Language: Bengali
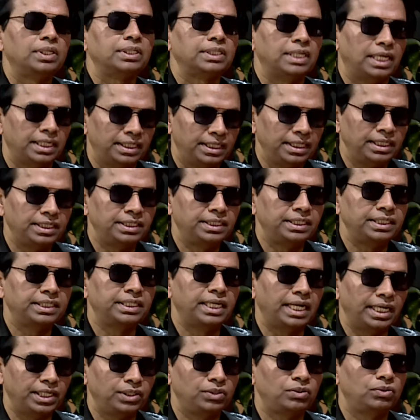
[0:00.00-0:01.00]
তাদের যে
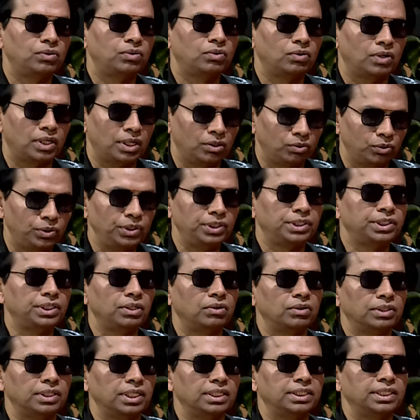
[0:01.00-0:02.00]
দায়িত্ব করা উচিত
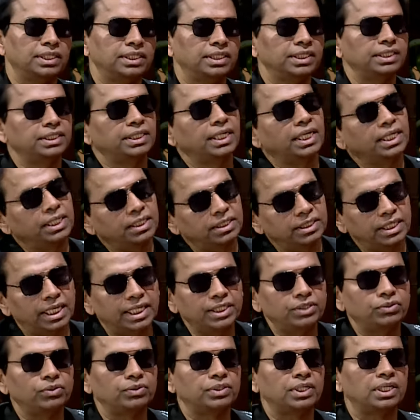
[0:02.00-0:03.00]
ছিল তাদের যে
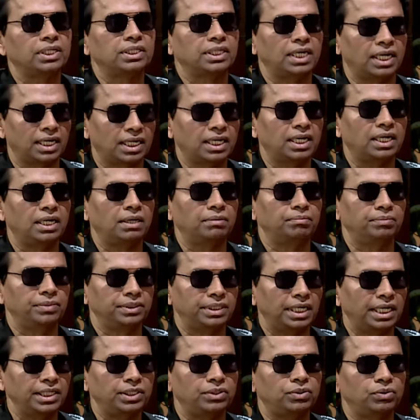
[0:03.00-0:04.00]
দায়িত্বটা থাকা
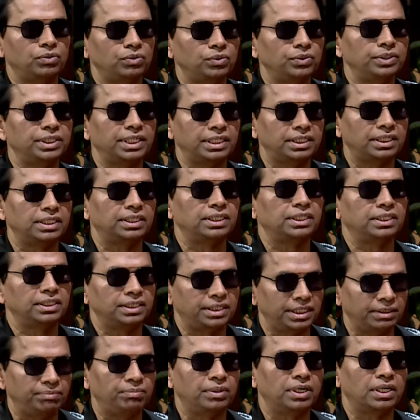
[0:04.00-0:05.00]
দায়িত্ব অনুযায়ী
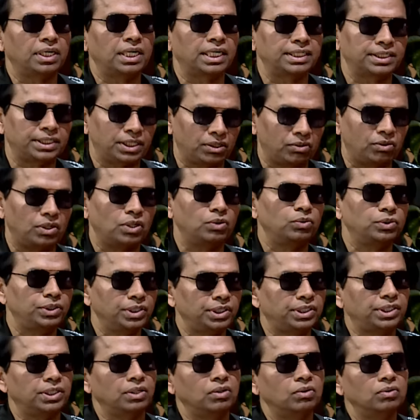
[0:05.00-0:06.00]
যে কাজটা করা উচিত
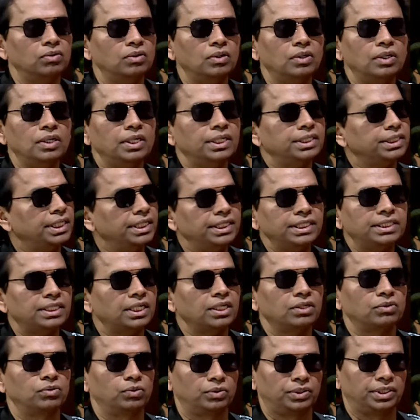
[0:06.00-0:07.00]
ছিল সেটি
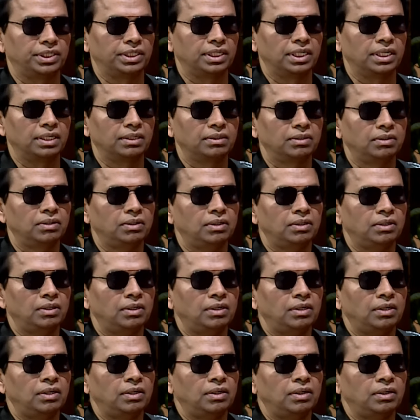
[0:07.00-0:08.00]
তারা করছে না
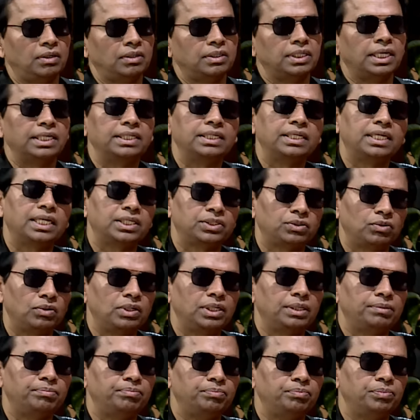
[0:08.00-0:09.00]
তাদের আসলে
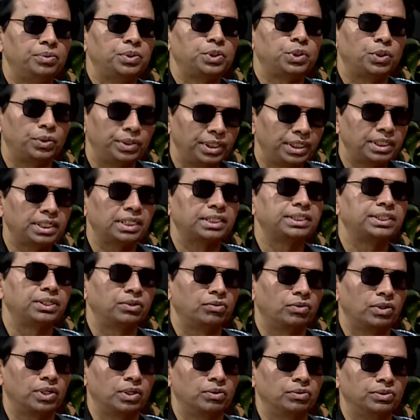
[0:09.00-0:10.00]
সঠিক কাজটি
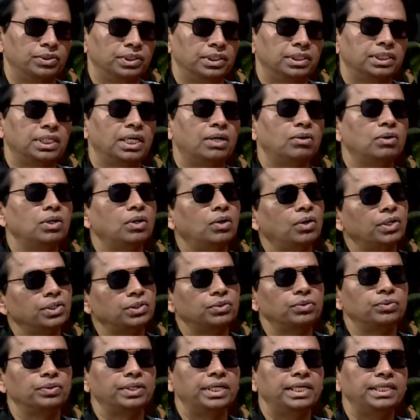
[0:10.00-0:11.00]
করা উচিত তাহলে
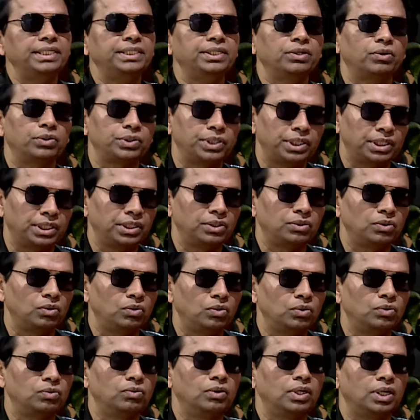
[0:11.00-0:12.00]
হয়তো এই যে অশিক্ষিত
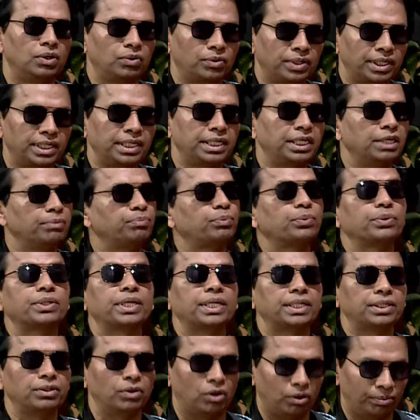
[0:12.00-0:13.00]
লোকগুলা ওখানে গিয়ে
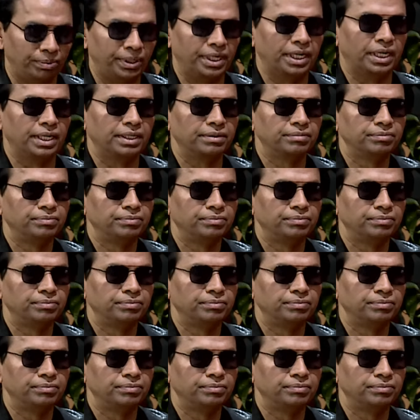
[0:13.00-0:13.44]
প্রতারিত হবে না